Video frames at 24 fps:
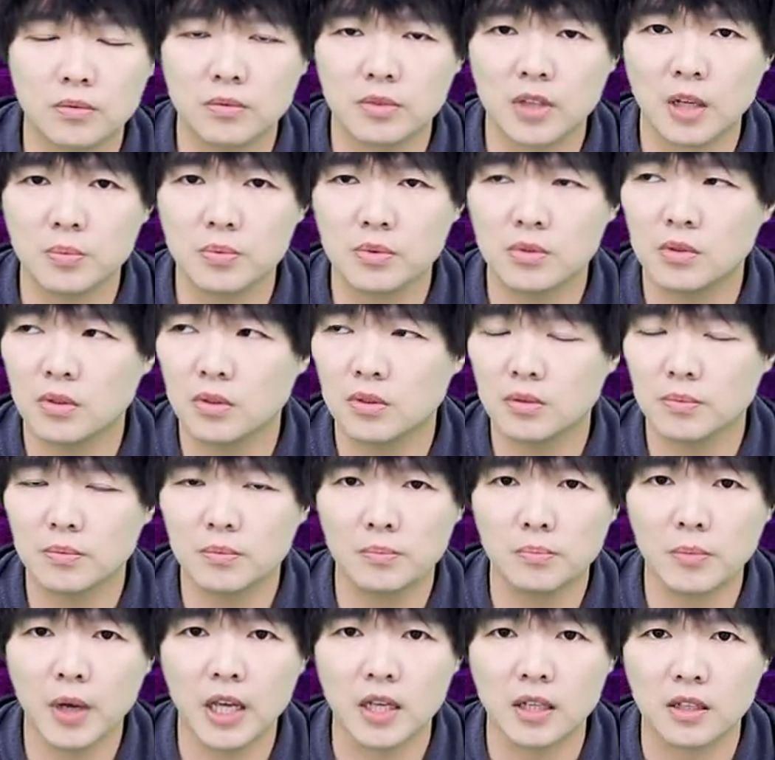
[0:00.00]
他不是说
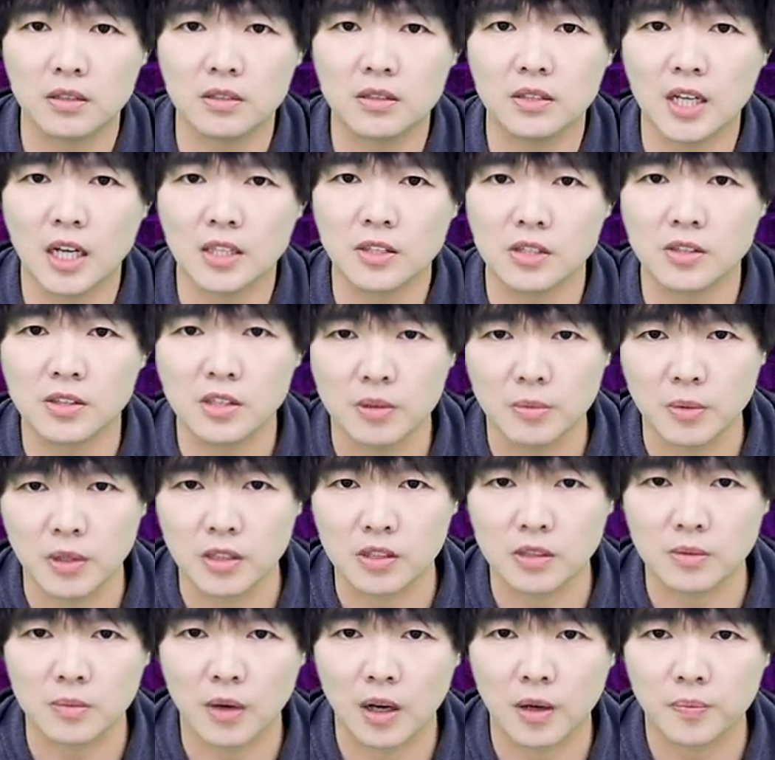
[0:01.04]
迈克是他真正的名
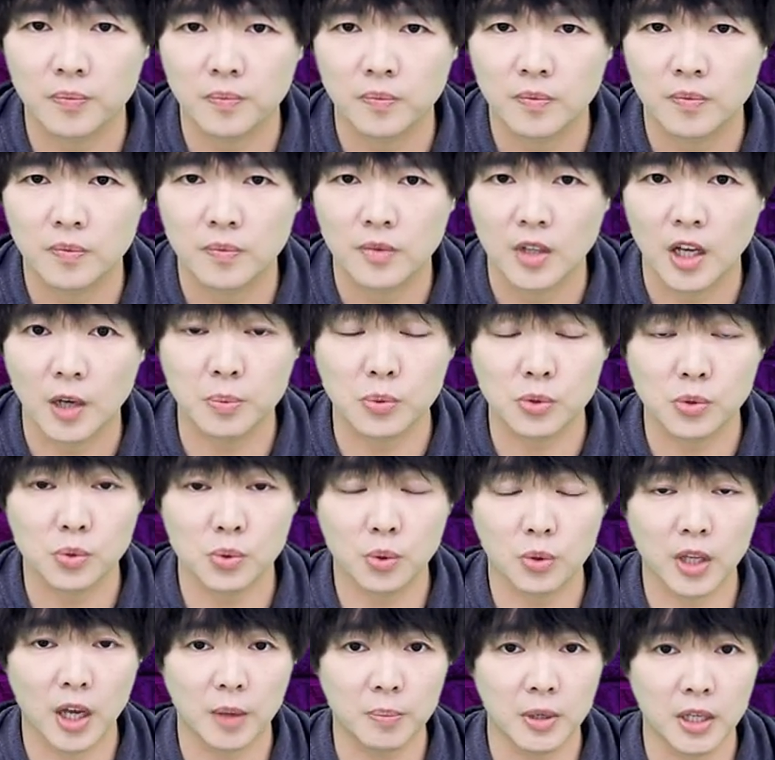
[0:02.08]
字吗？他不是
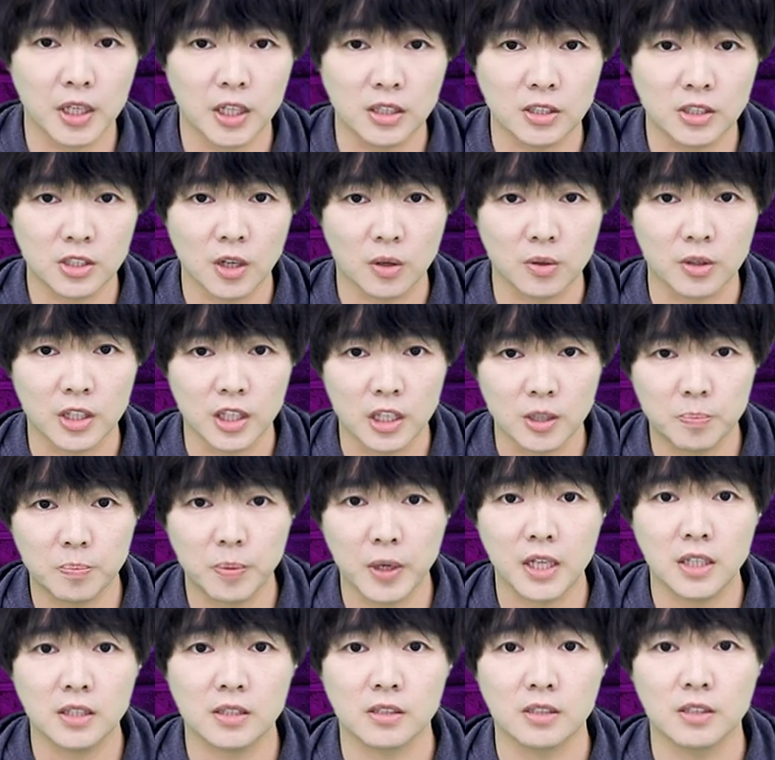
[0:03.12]
说他被一叫了一
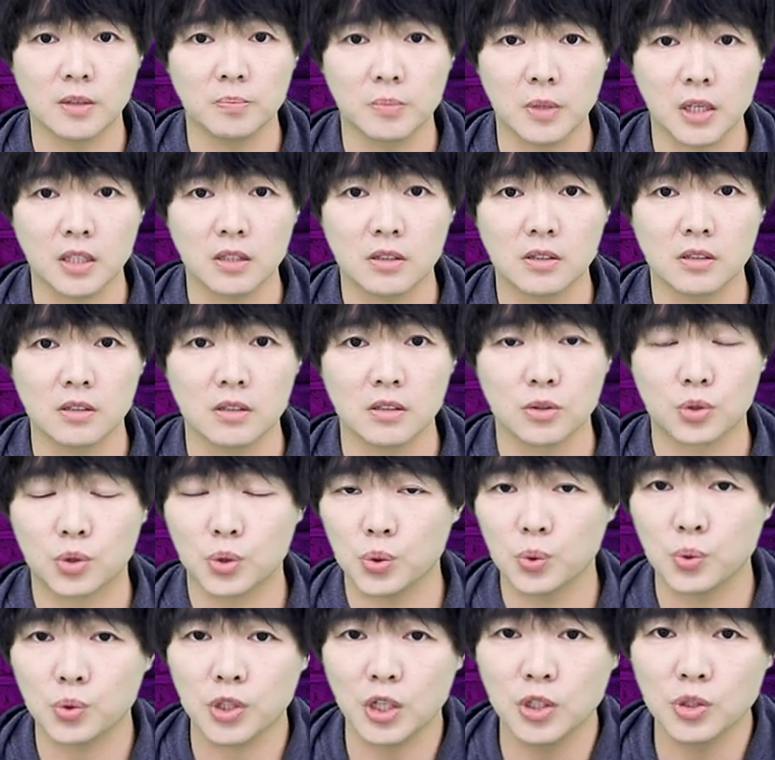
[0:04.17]
辈子的名字，
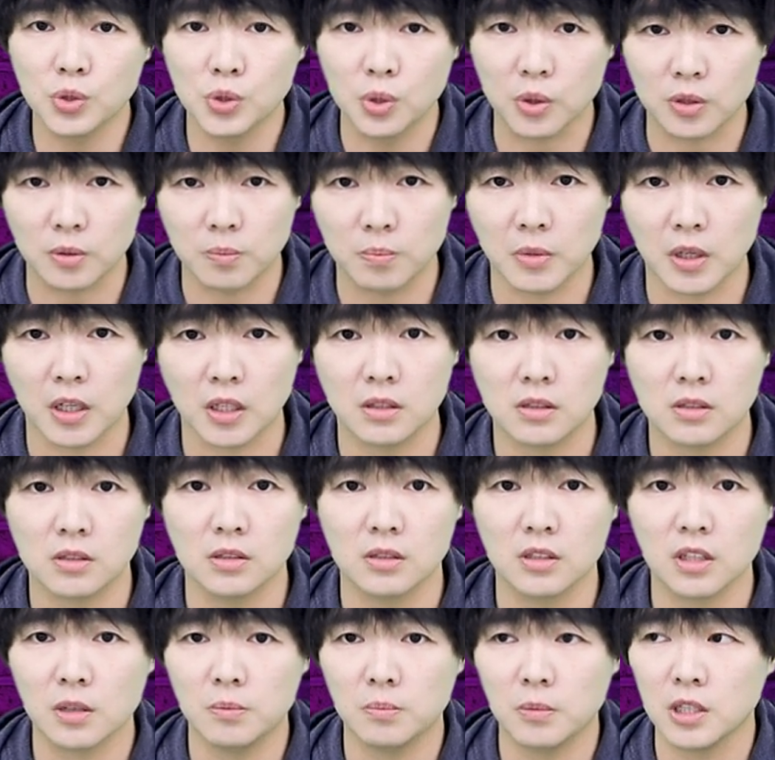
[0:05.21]
出生就有的名
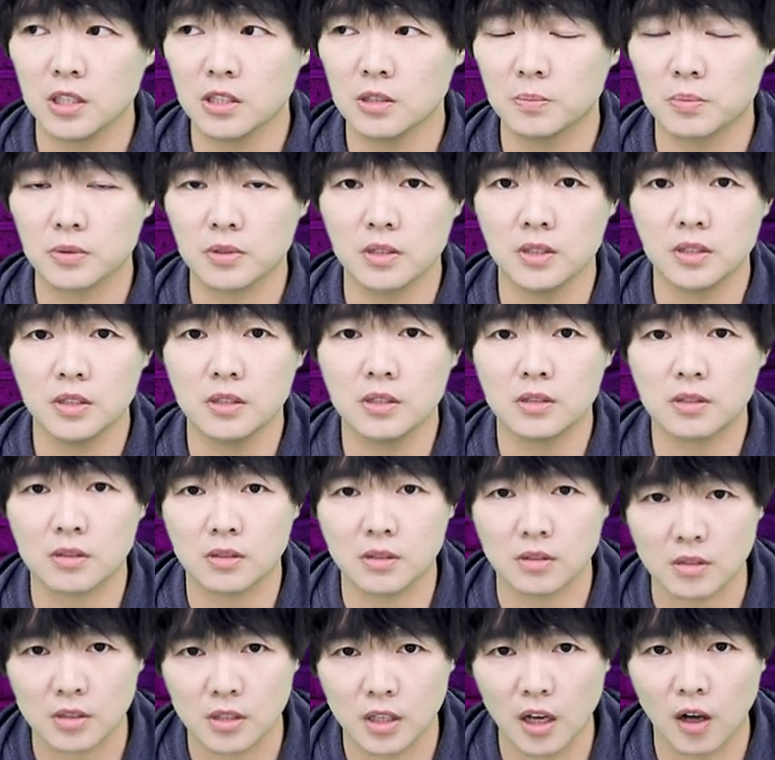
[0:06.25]
字，那个名字不是已经
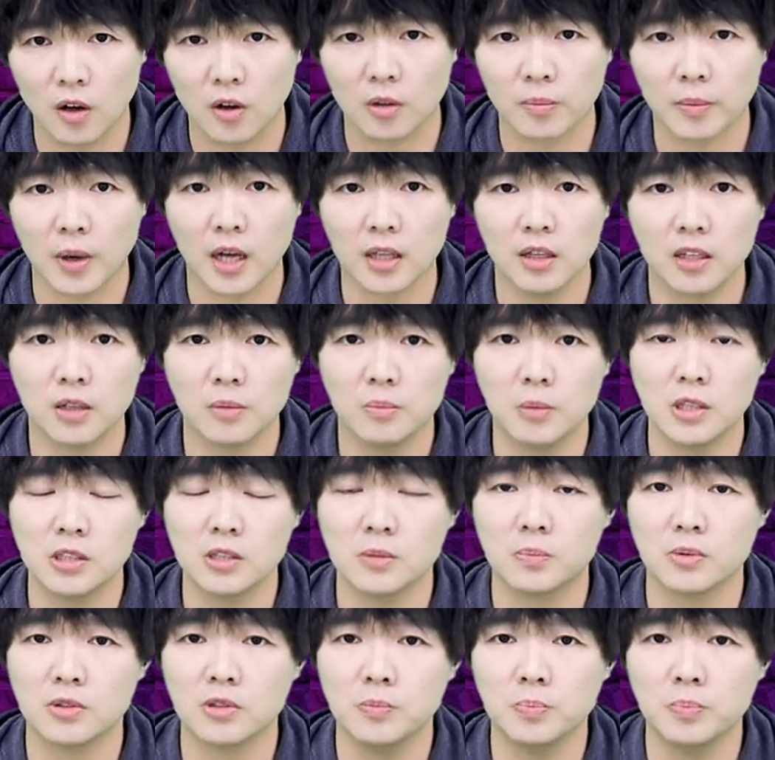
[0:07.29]
死掉了吗？那个名
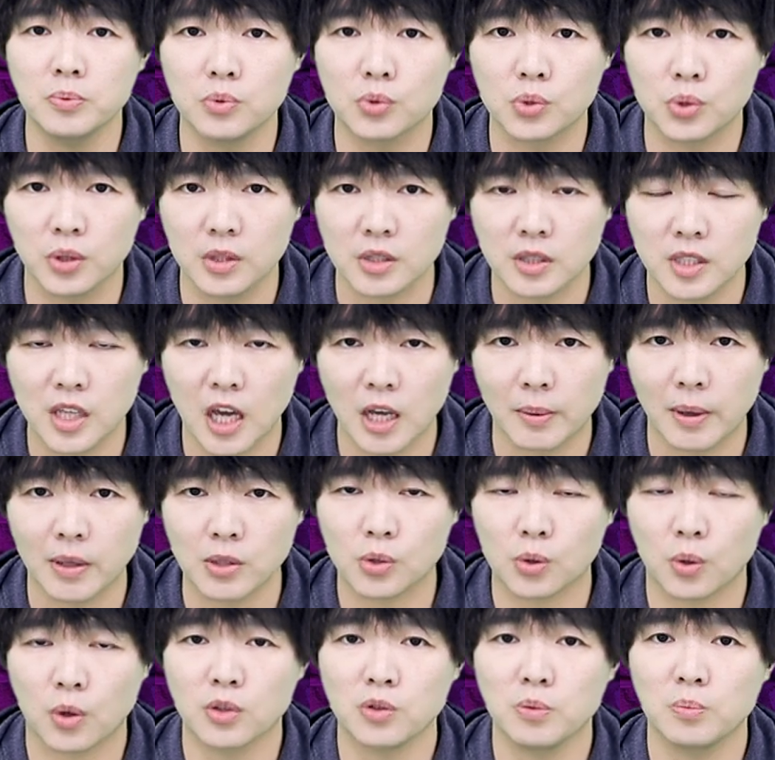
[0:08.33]
字不是不存在吗？
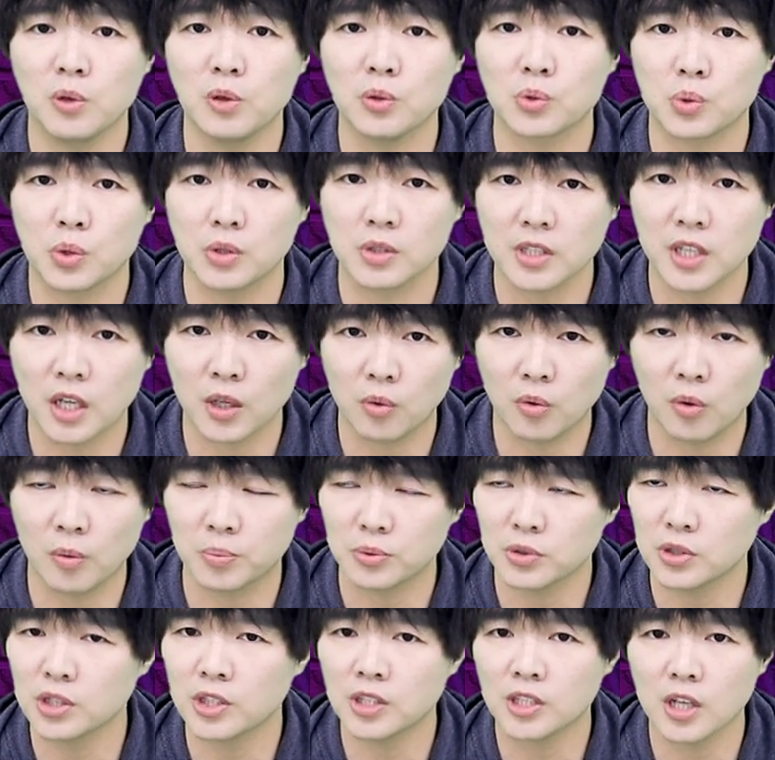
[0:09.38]
从来就没有存在过，
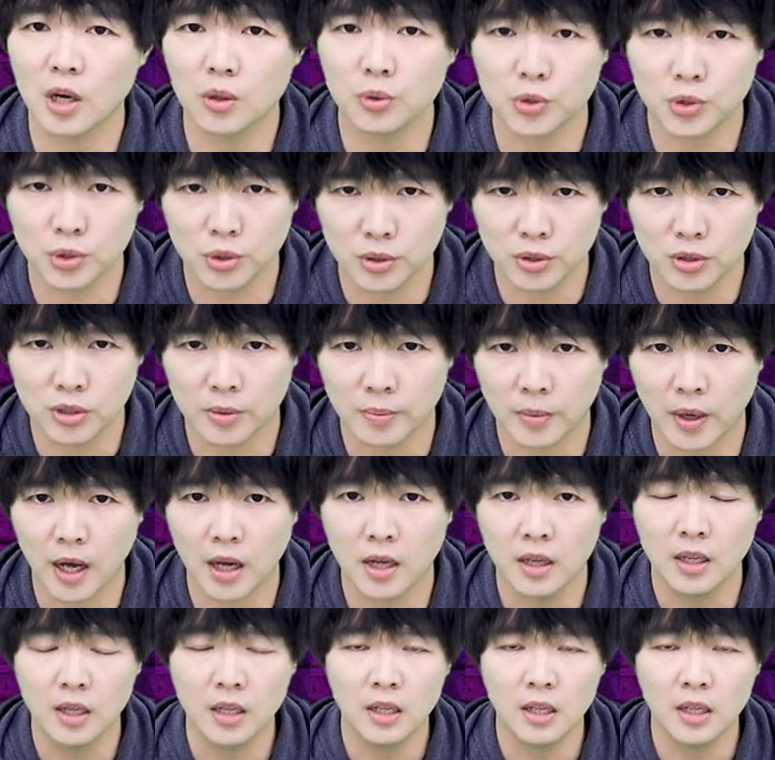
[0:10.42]
不是消失了吗？